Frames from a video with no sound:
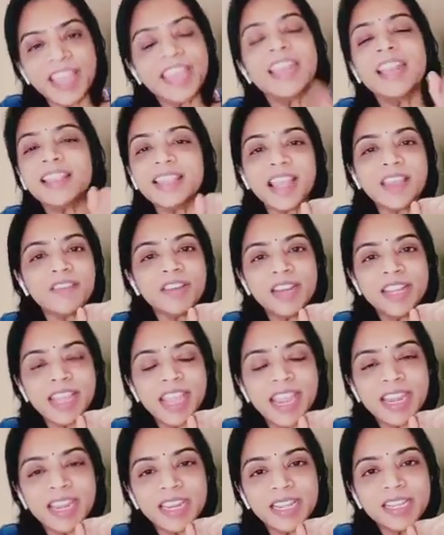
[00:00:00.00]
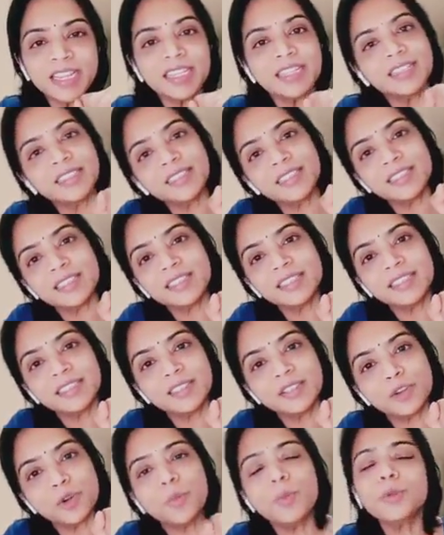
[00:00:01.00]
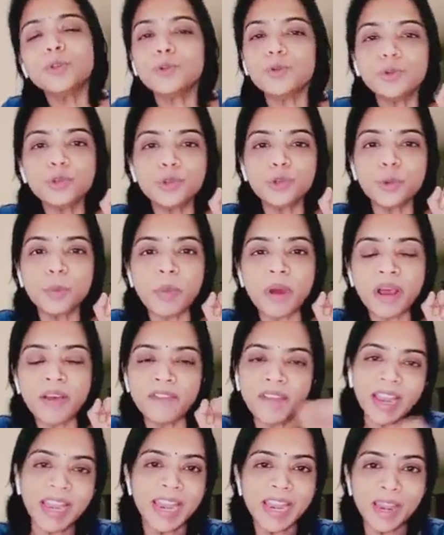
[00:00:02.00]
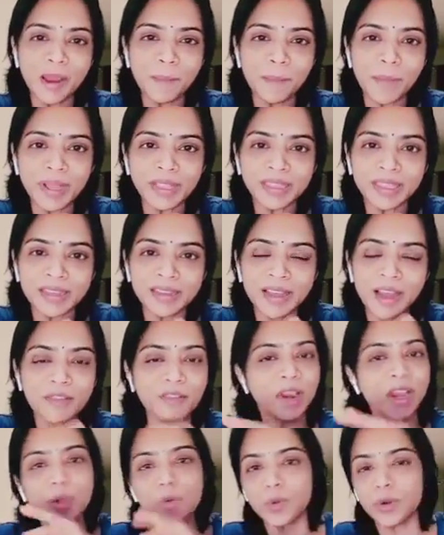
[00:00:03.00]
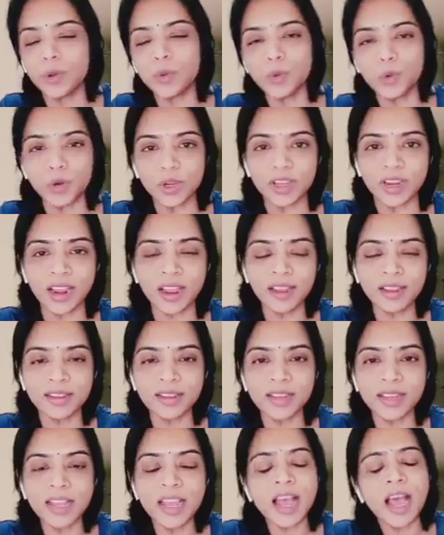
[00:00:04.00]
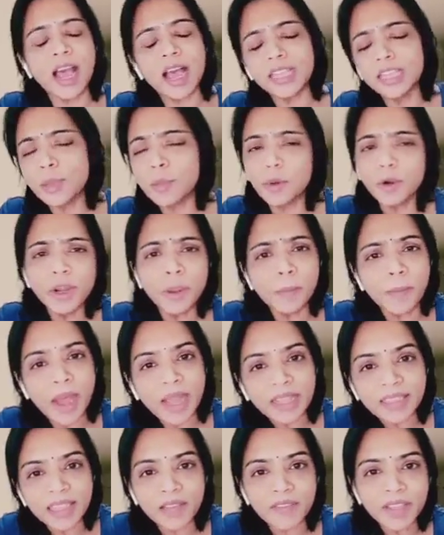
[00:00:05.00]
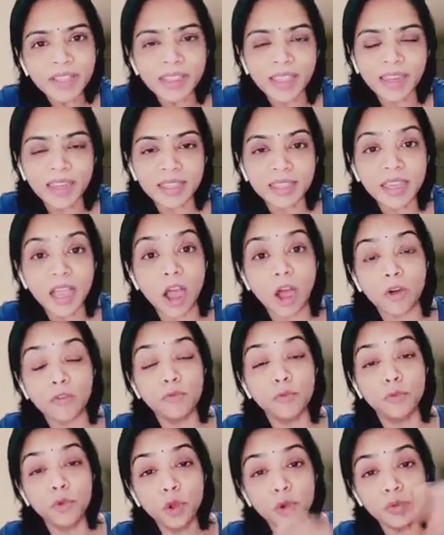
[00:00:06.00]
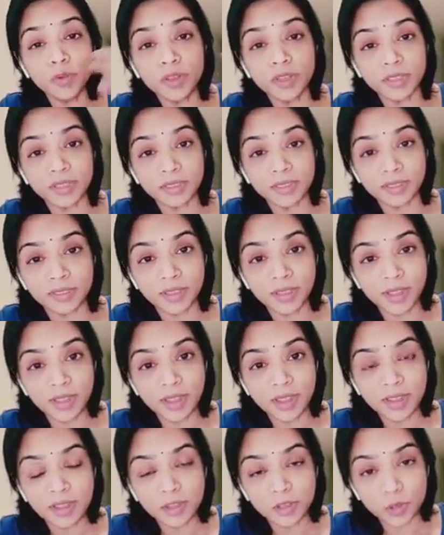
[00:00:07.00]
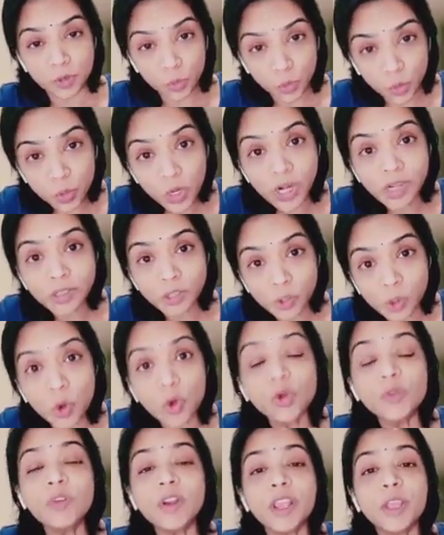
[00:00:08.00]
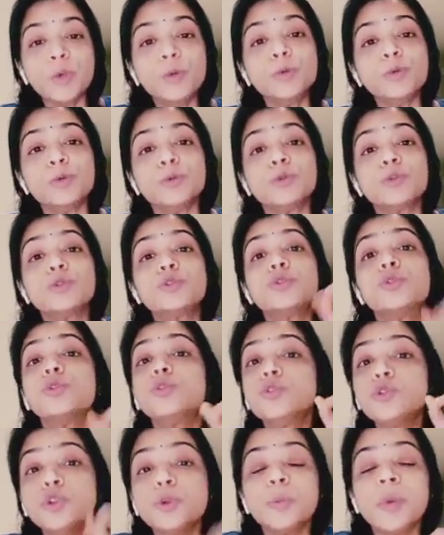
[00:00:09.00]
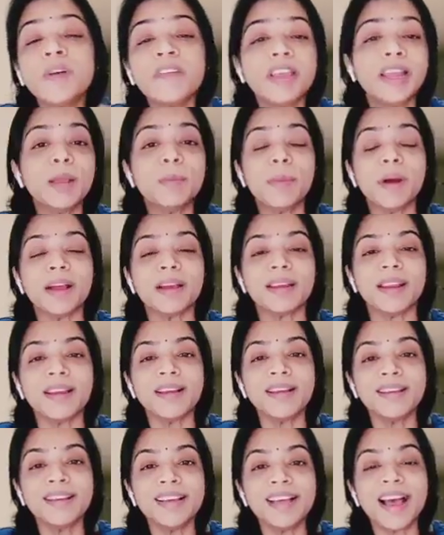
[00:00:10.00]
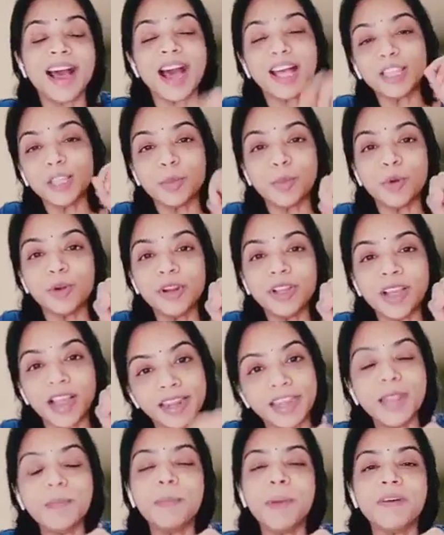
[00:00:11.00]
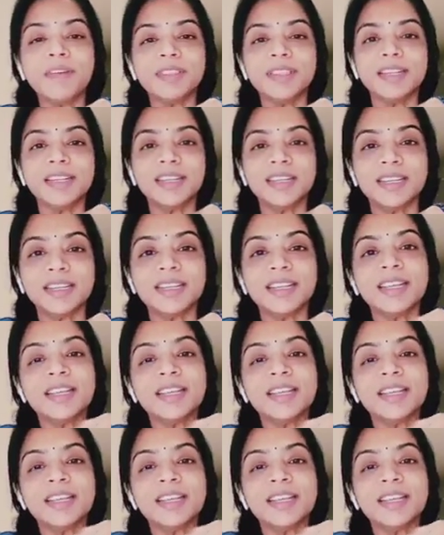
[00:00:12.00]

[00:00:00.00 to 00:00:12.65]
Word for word: என்ன தேவைன்னு கேட்டு ரொம்ப சுறுசுறுப்பாக வேலையெல்லாம் பார்த்து அவங்களுக்கு உணவு கொடுக்குறா அந்த பொண்ணை பார்த்தாவே தெரியுது அவ்வளவு உடல் சோர்வுலையும் சுறுசுறுப்பாக வேலை பார்க்குறா அந்த பொண்ணு கண்டிப்பாக வந்துட்டு